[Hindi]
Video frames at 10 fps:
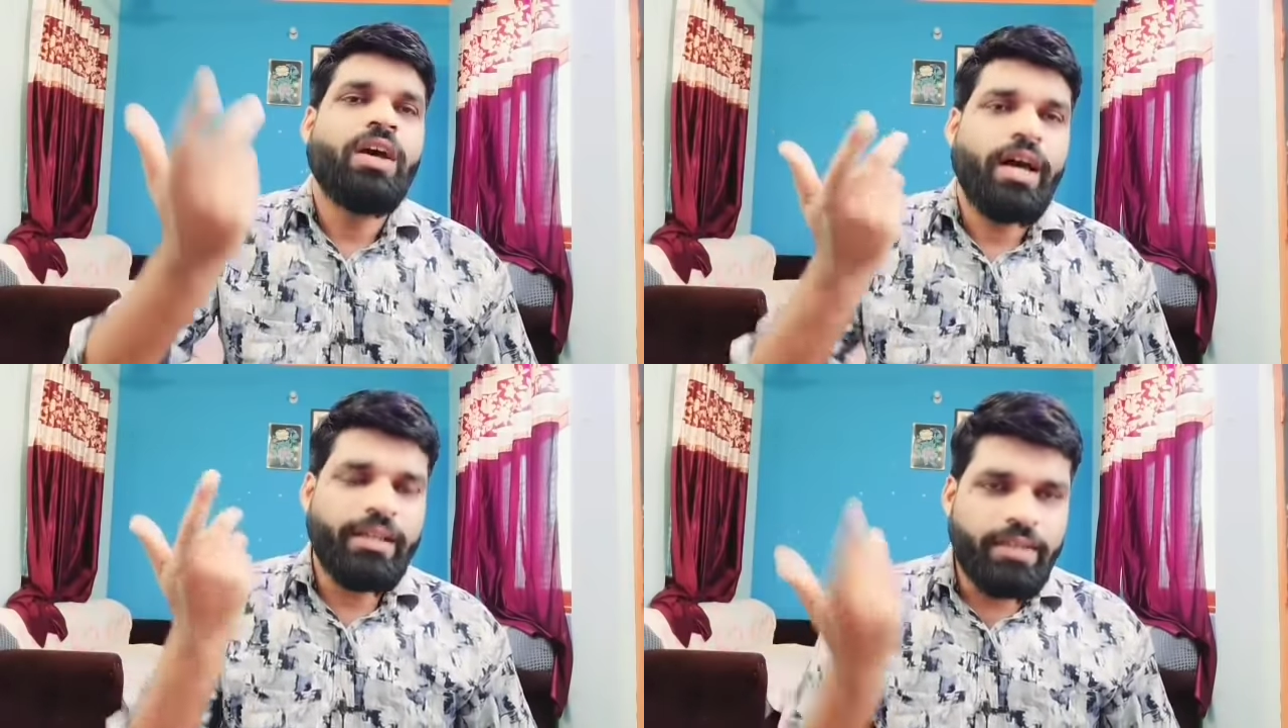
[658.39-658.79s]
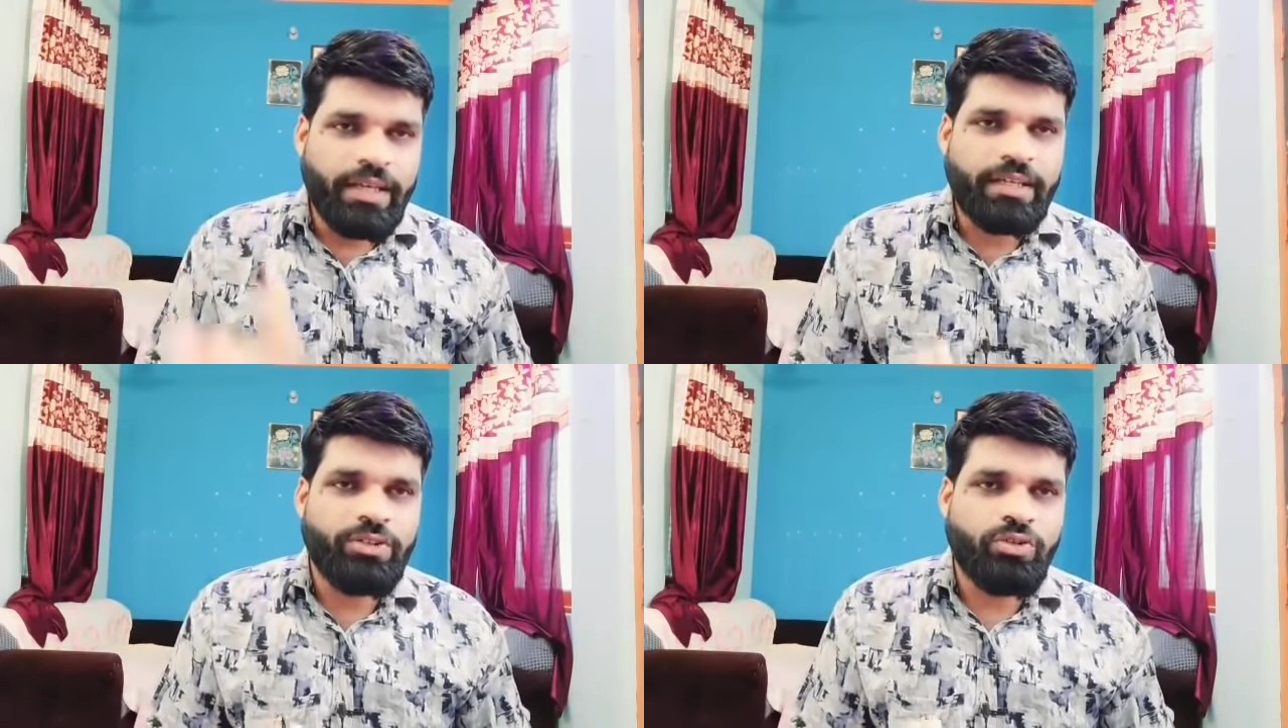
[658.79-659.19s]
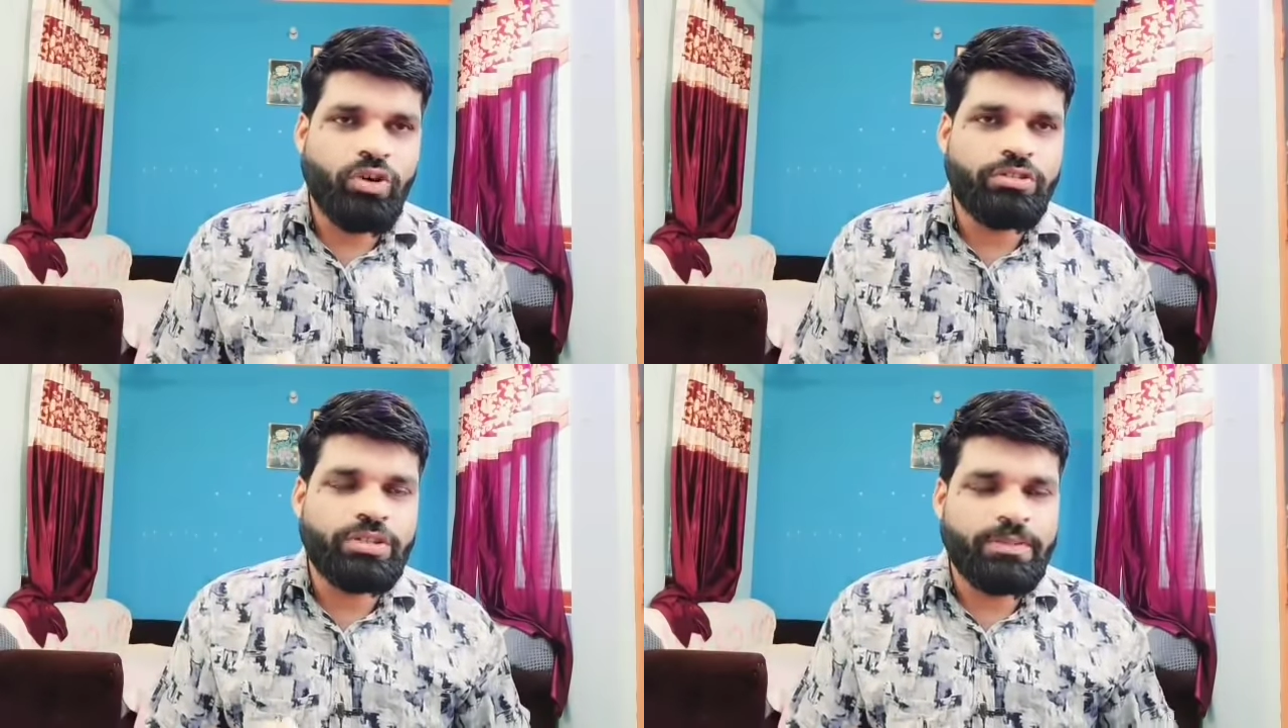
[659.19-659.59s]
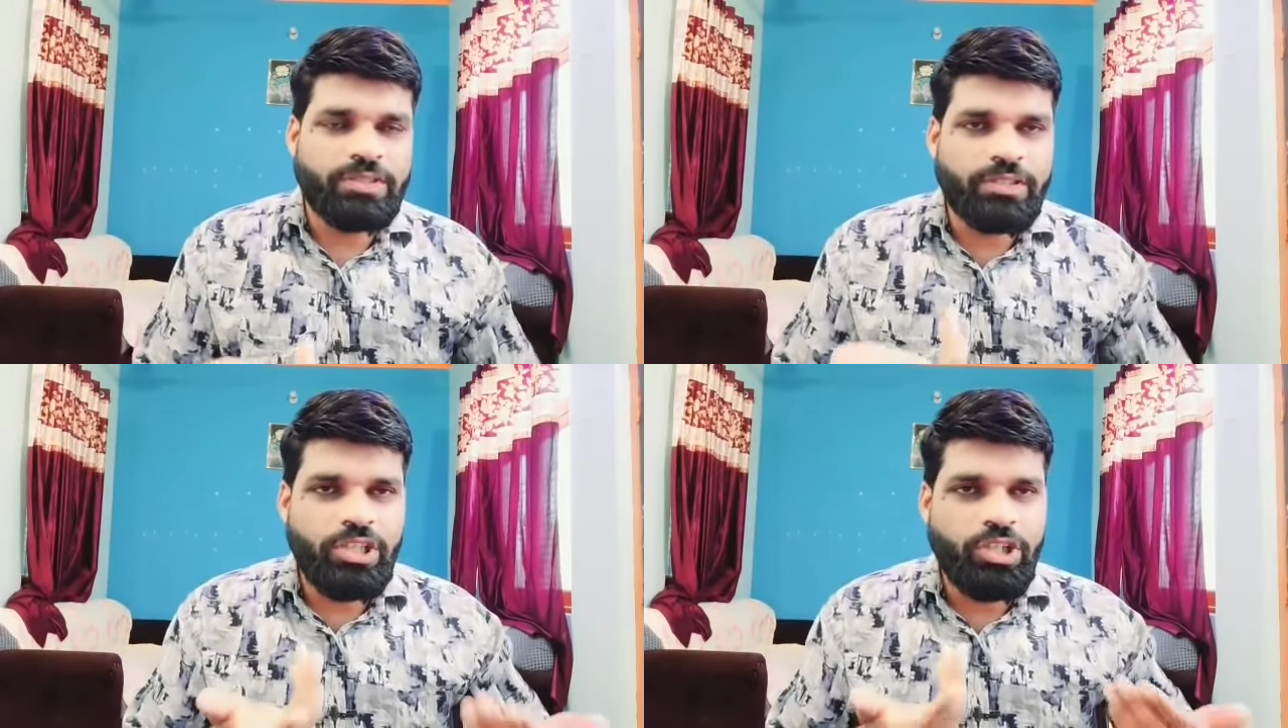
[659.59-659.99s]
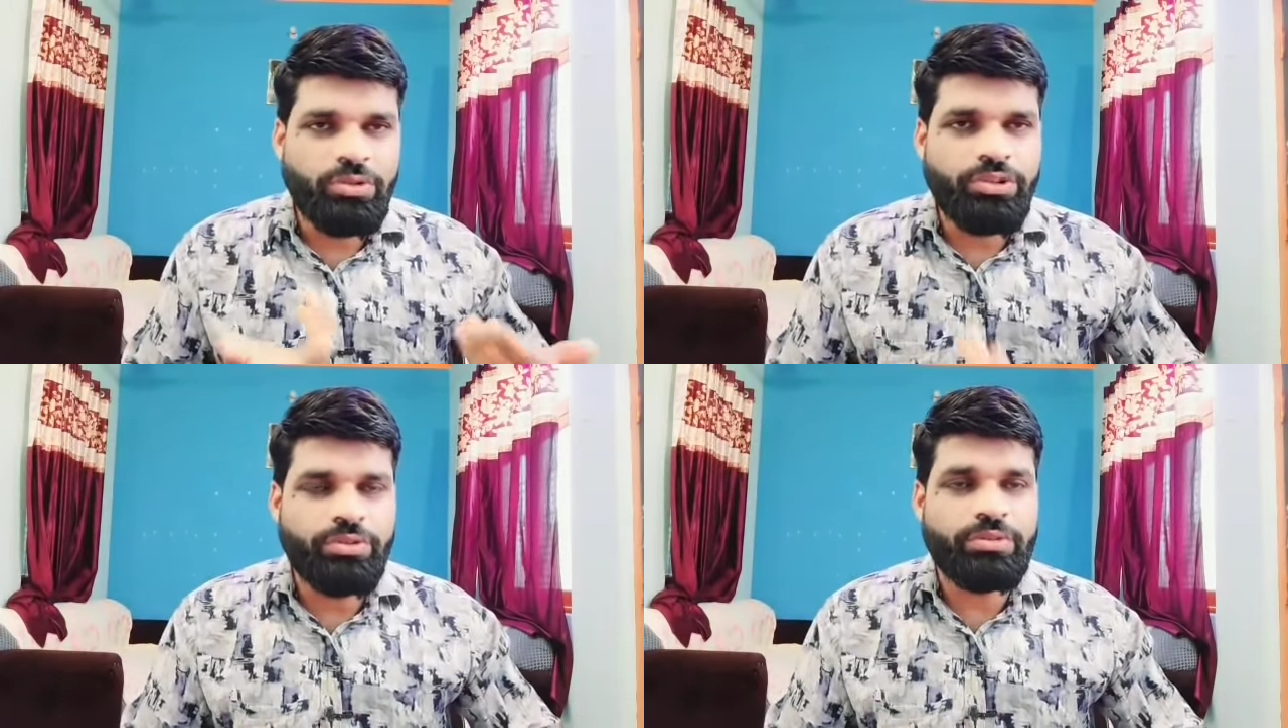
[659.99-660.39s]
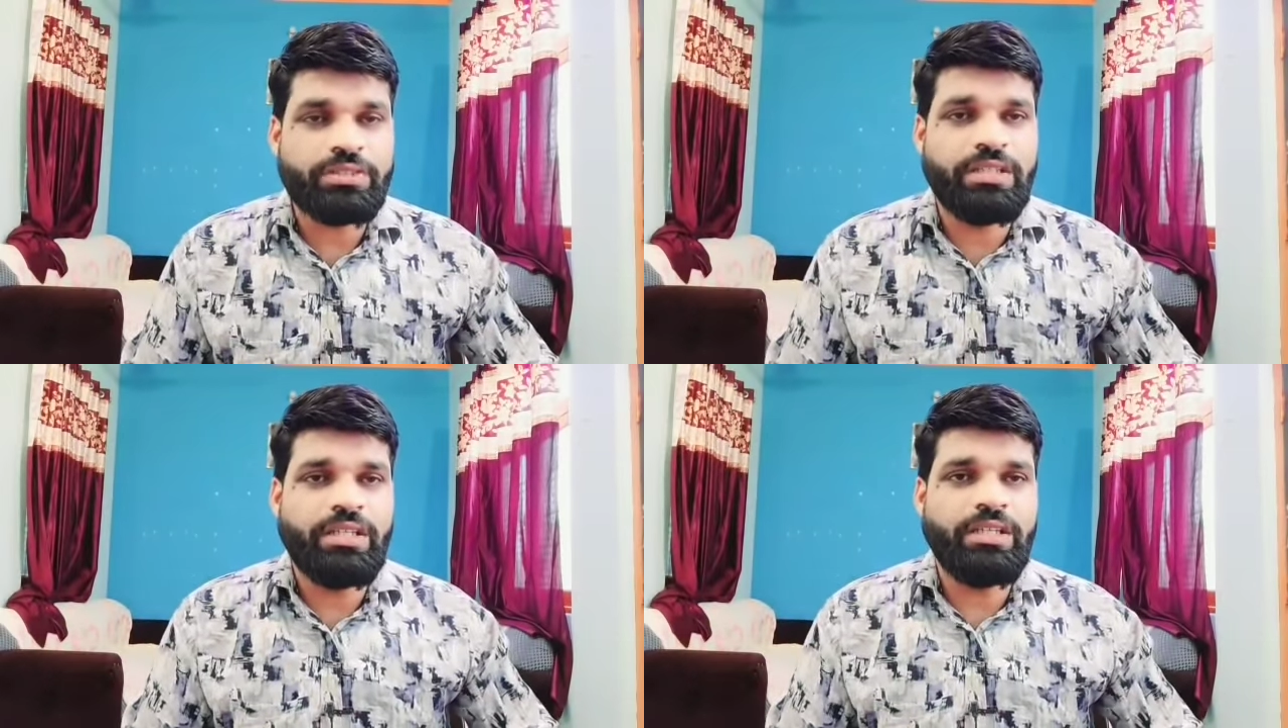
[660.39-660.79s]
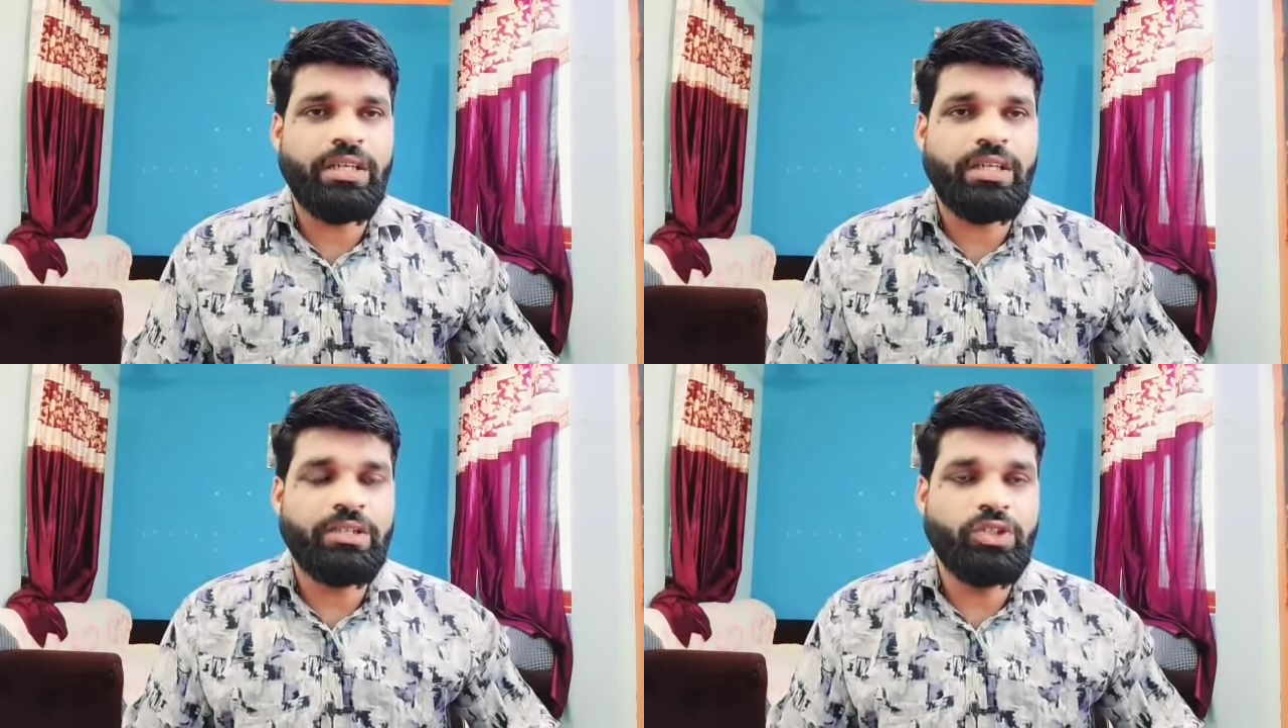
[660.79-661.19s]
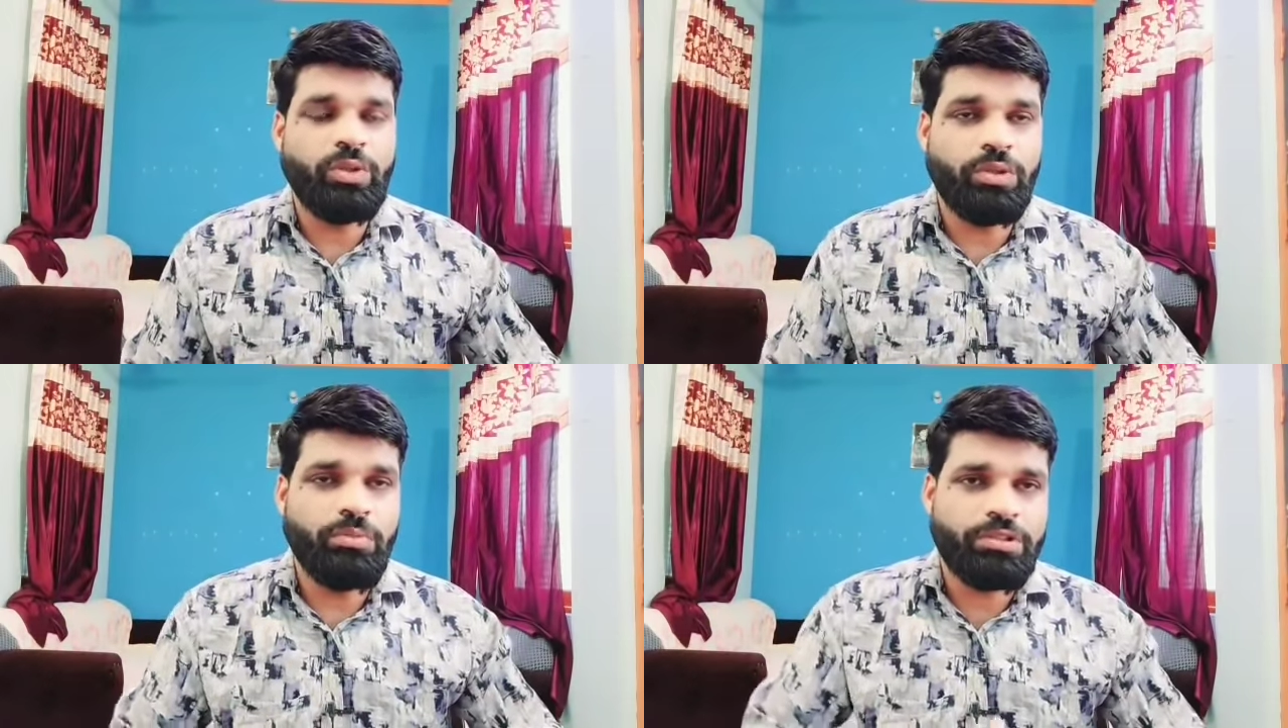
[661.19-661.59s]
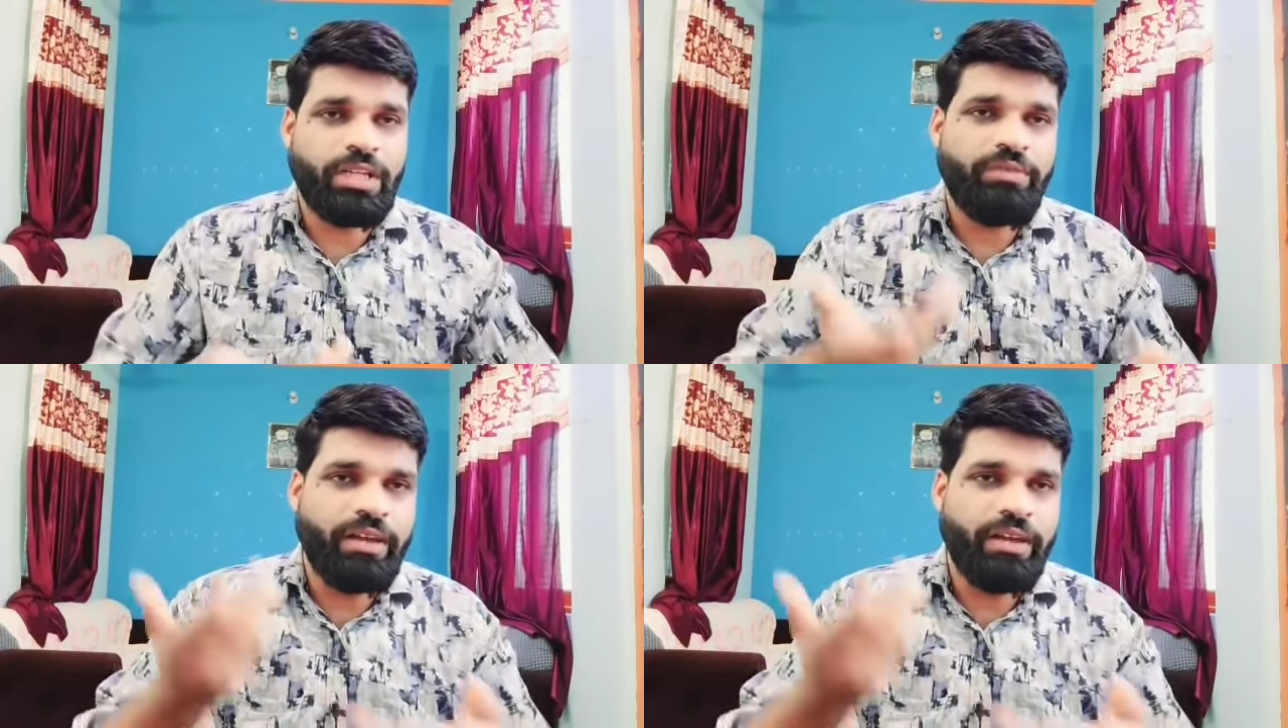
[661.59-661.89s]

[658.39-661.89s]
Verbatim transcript: अरे देखने तो कौन सा मैं सनी लियोनी हूँ स्त्री की जो इतना